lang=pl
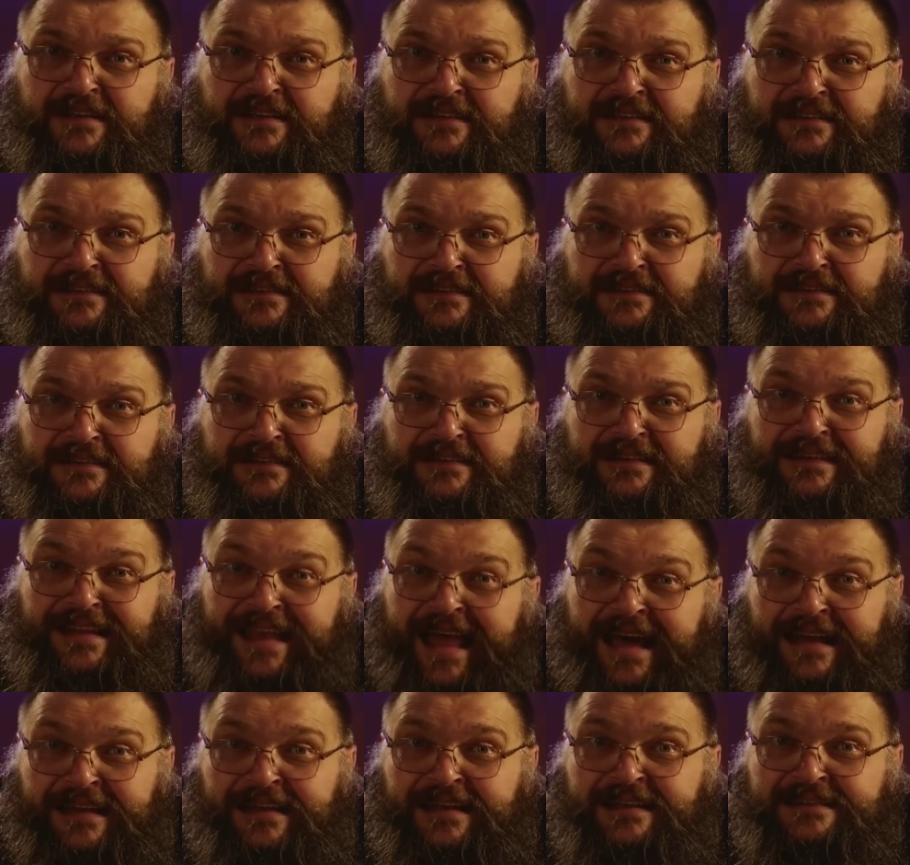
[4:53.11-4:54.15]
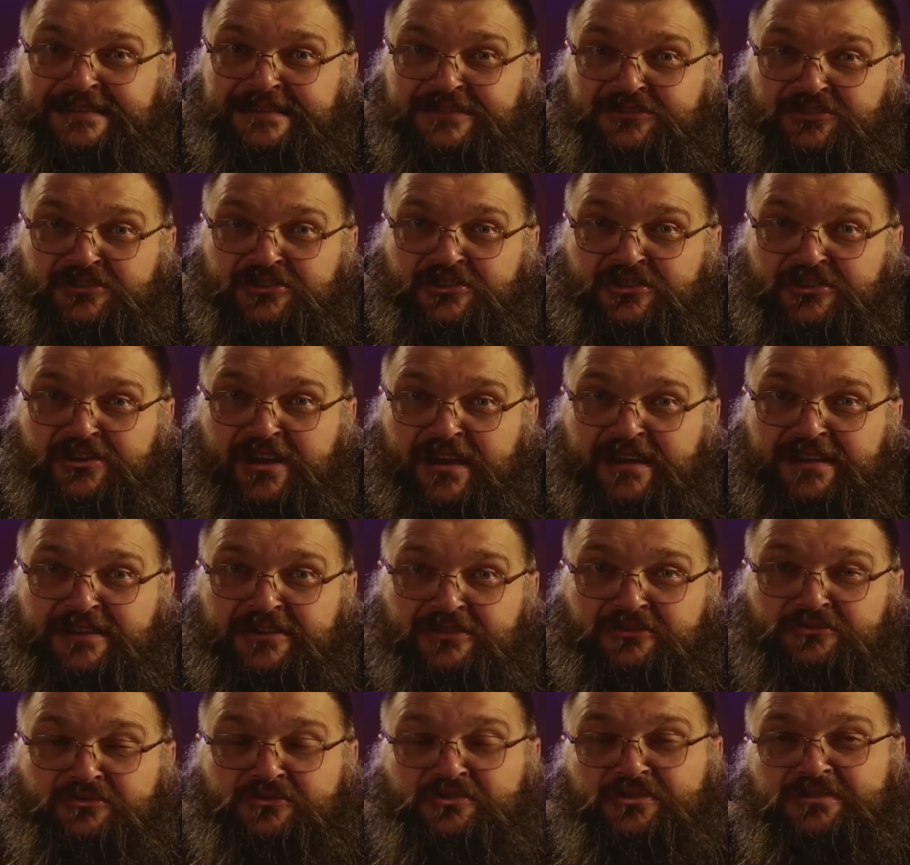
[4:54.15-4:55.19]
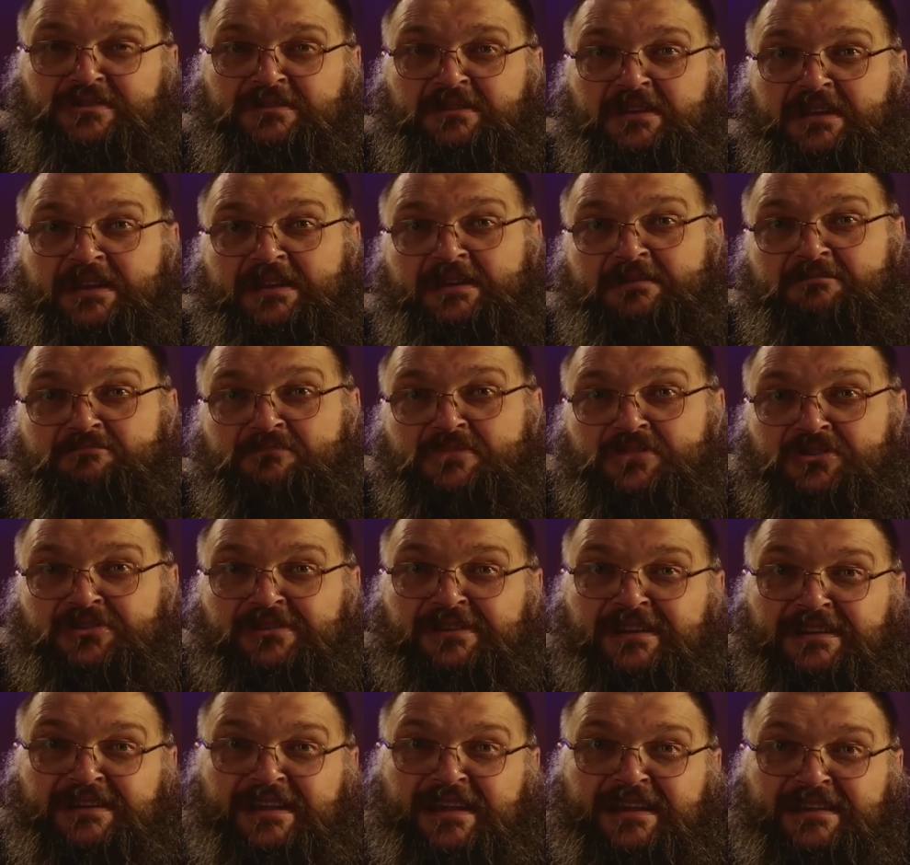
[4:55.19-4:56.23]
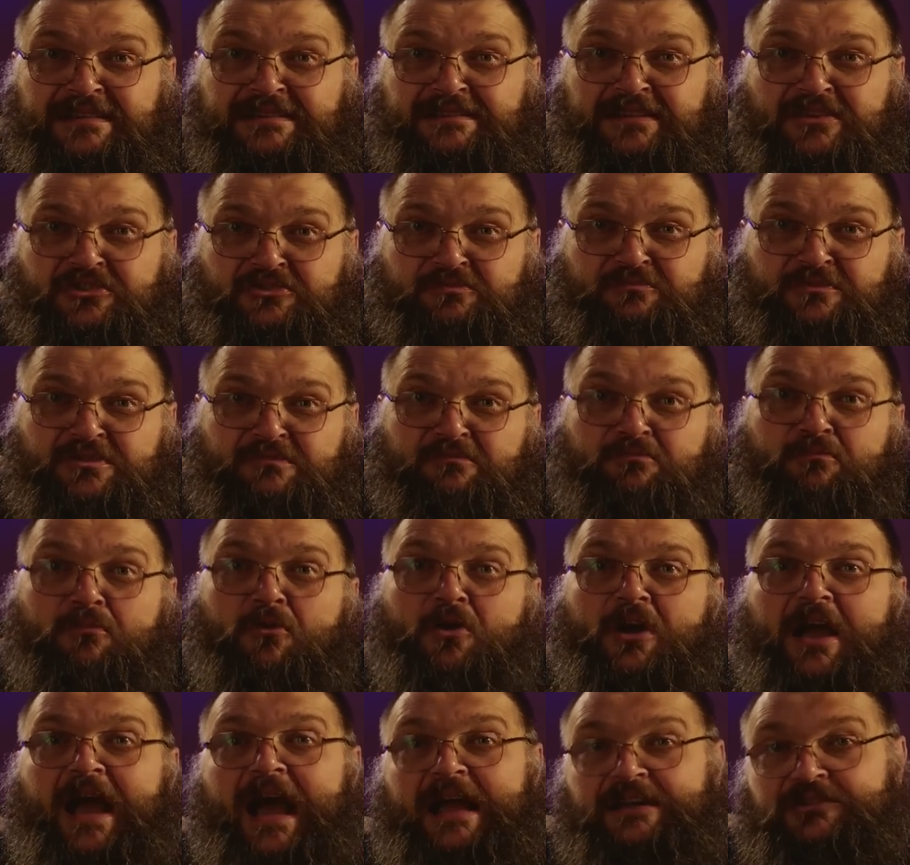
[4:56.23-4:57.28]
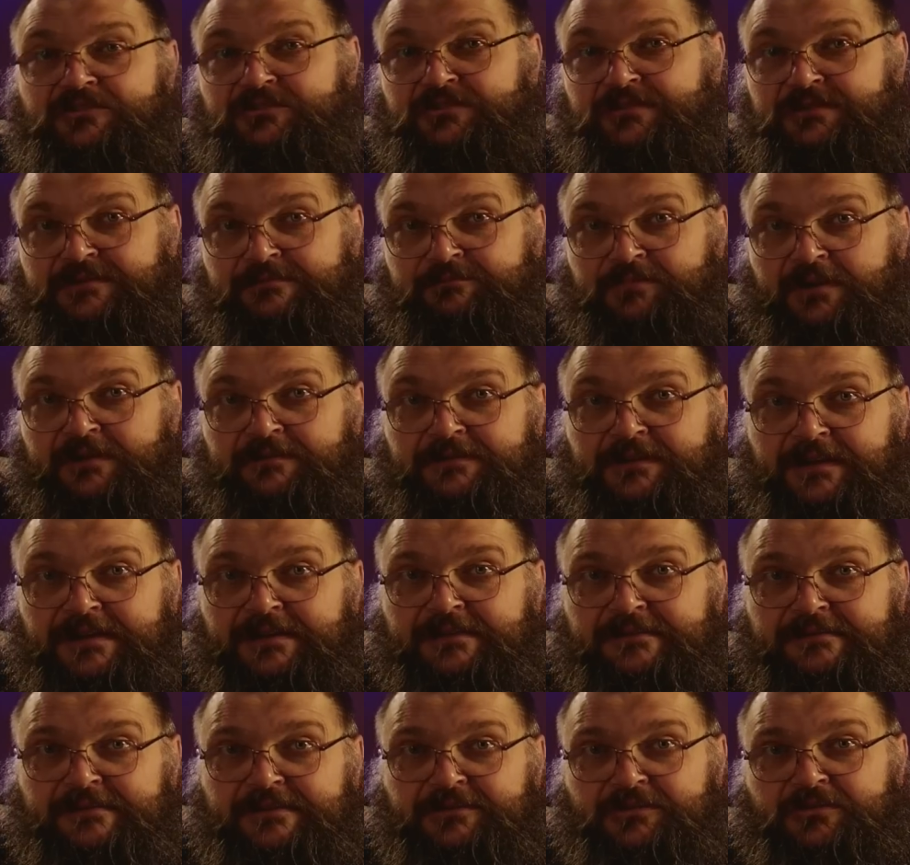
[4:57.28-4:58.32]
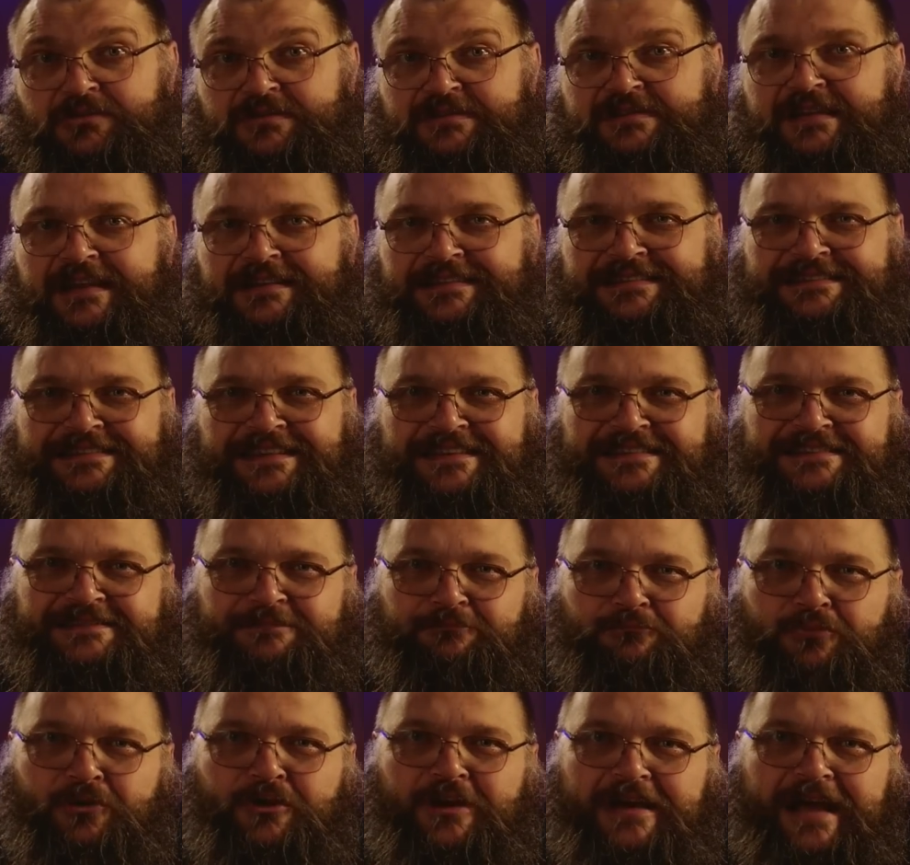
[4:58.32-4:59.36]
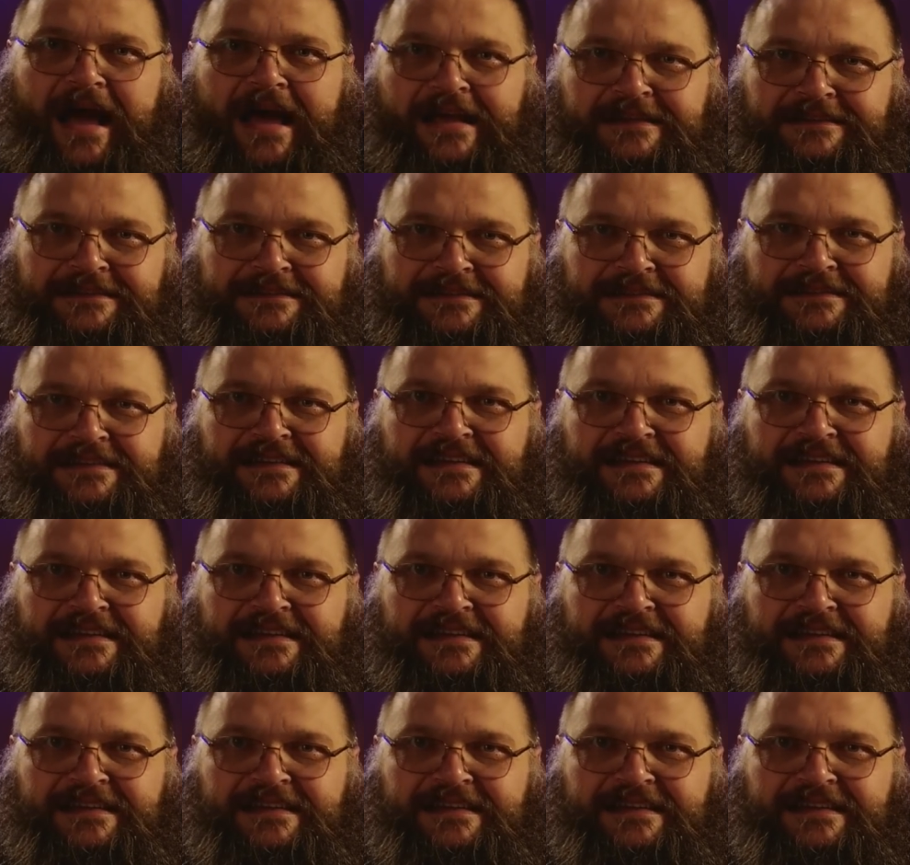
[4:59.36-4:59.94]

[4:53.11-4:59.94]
e, dla nas dzisiaj, którzy myślę nie jesteśmy bogaci, prawda? Kto z nas jest bogaty?